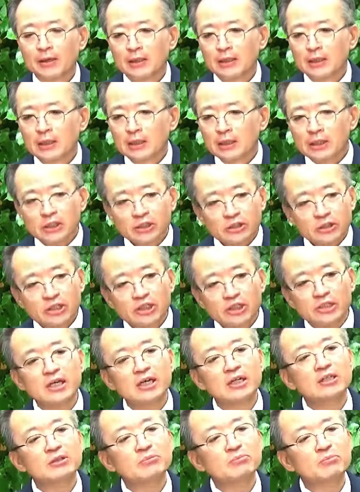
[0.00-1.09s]
그래서 지혜의
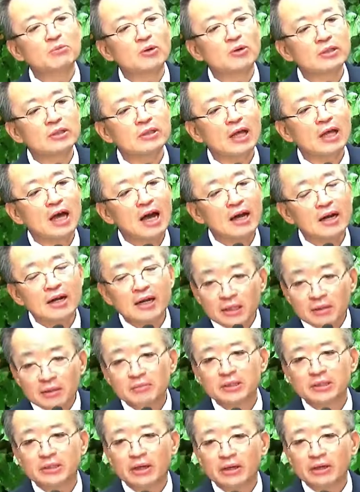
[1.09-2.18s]
근본은
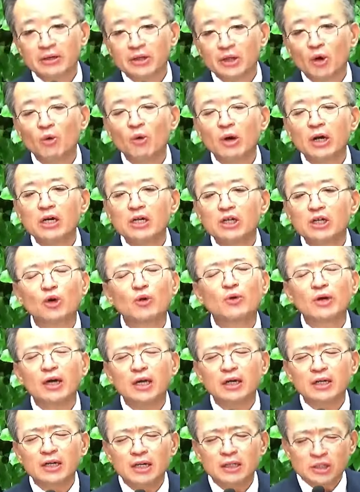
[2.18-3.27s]
하나님이세요. 여호와를 경외하는
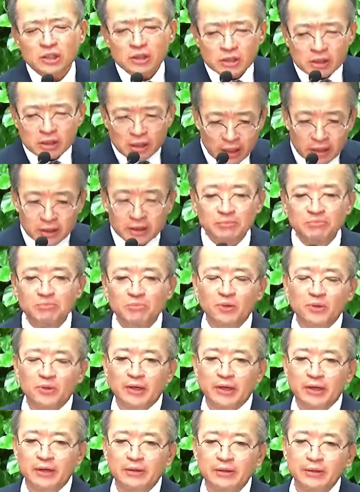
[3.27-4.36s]
게 지혜의 근본이에요.
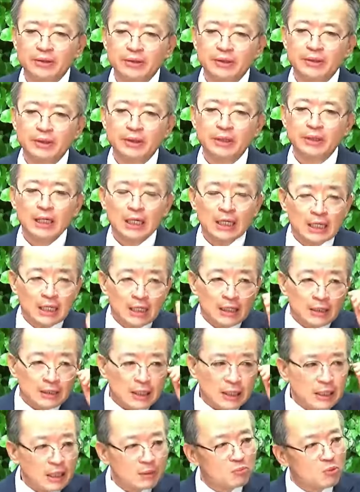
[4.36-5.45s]

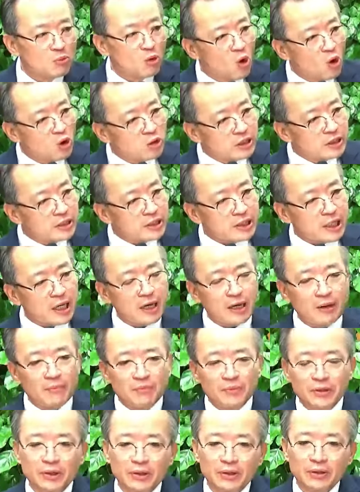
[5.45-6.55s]
세상 모든
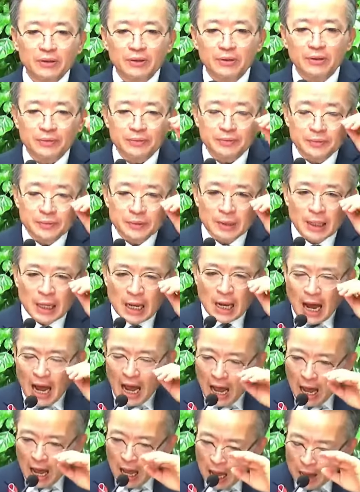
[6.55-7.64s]
사람들이요
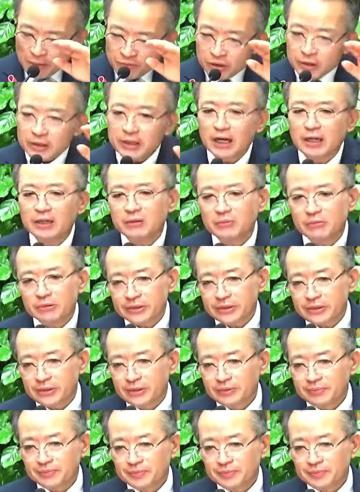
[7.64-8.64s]
아무리 다녀봤어요.